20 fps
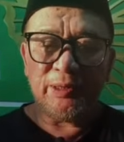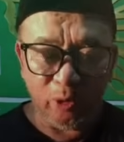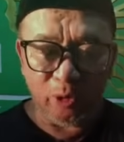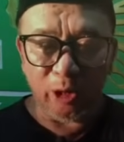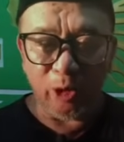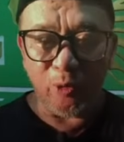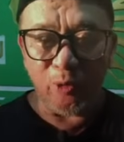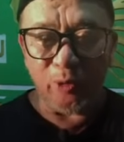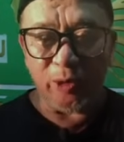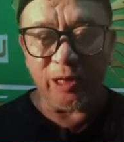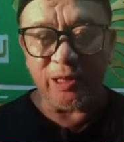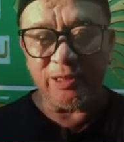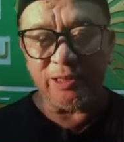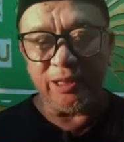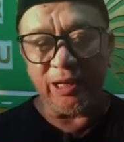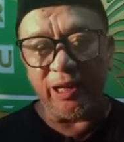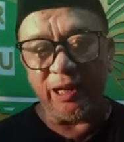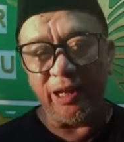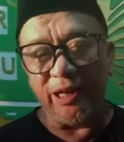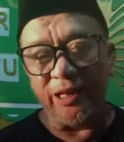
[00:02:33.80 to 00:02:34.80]
orang-orang
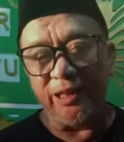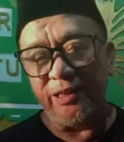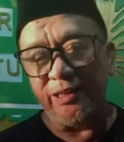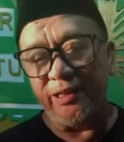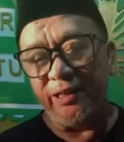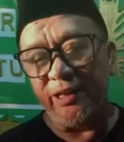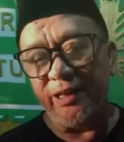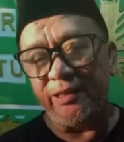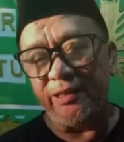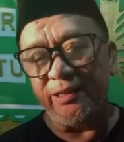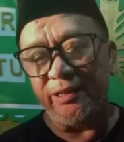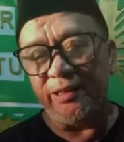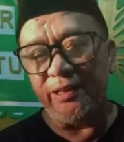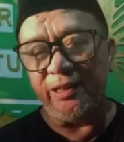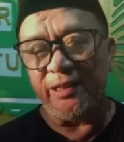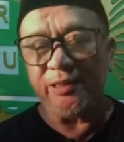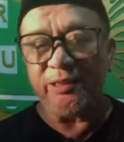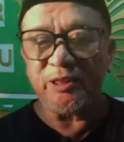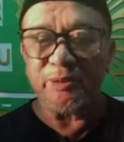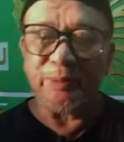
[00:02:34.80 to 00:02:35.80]
sekarang ini
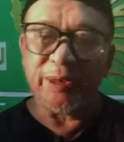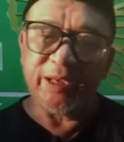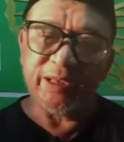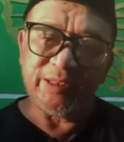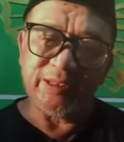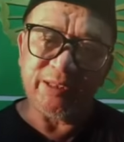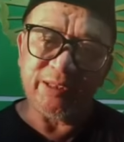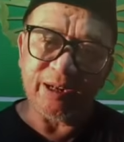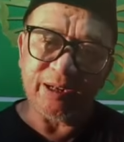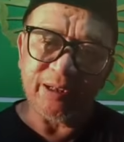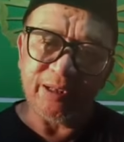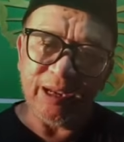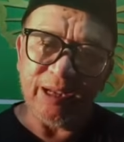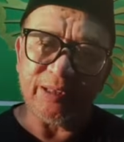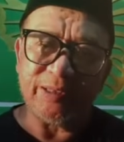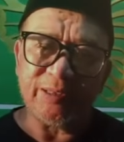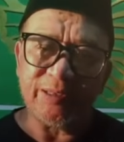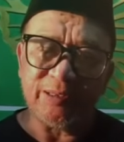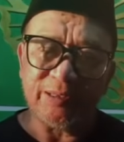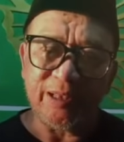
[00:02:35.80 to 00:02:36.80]
adalah semakin
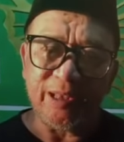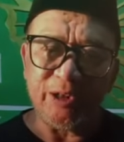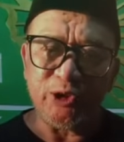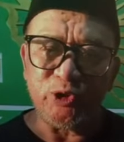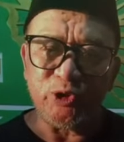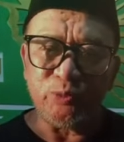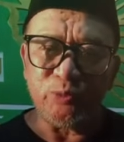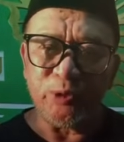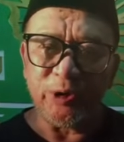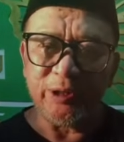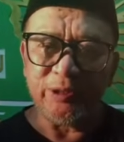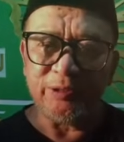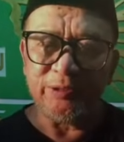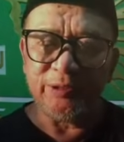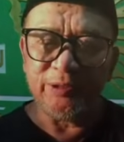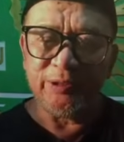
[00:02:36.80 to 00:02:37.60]
cerdas tadi semua